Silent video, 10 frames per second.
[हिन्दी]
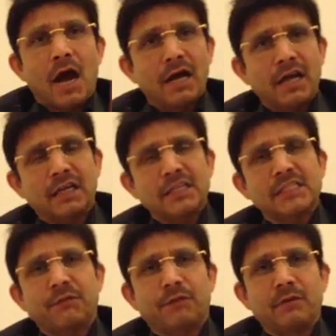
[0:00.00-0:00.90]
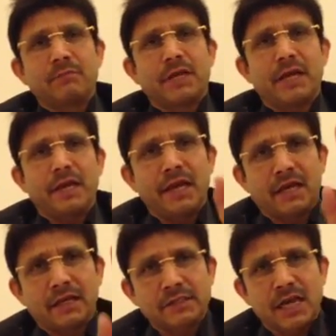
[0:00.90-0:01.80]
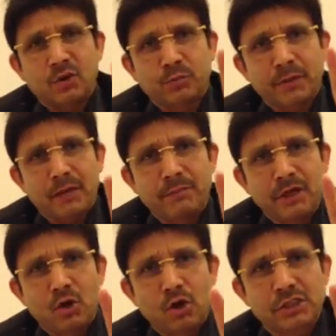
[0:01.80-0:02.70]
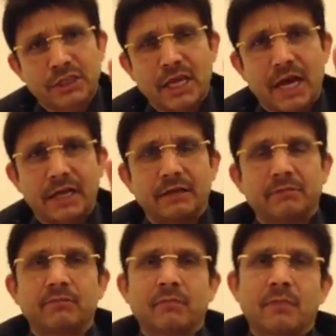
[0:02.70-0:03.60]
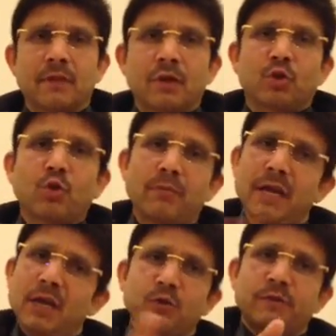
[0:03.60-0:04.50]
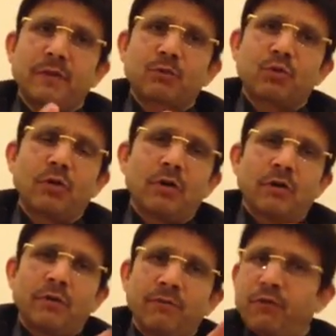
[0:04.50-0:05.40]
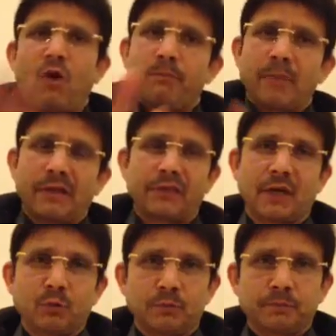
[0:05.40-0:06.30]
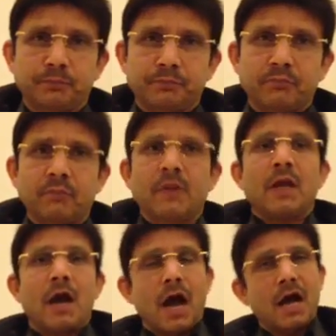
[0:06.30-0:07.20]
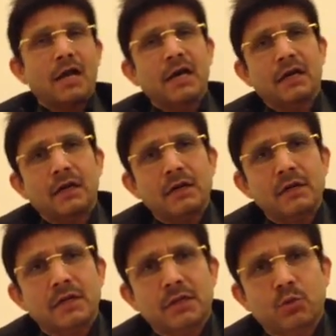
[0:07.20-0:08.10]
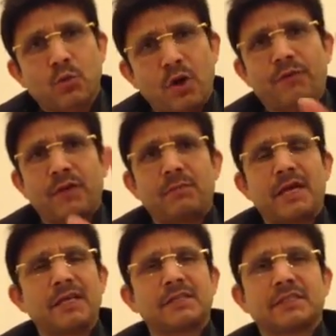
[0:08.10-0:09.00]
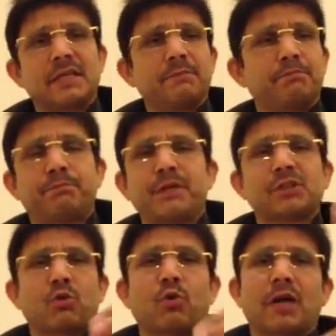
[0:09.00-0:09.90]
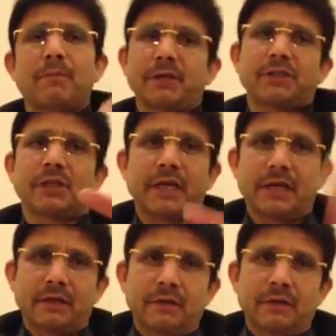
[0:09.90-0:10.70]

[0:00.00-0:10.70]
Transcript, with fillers: अगर किसी फिल्म ने एक हजार रुपया भी लॉस किया है तो मैं उस फिल्म को फ्लॉप मानता हूं अगर कोई फिल्म है जिसने 20 करोड़ का बजट है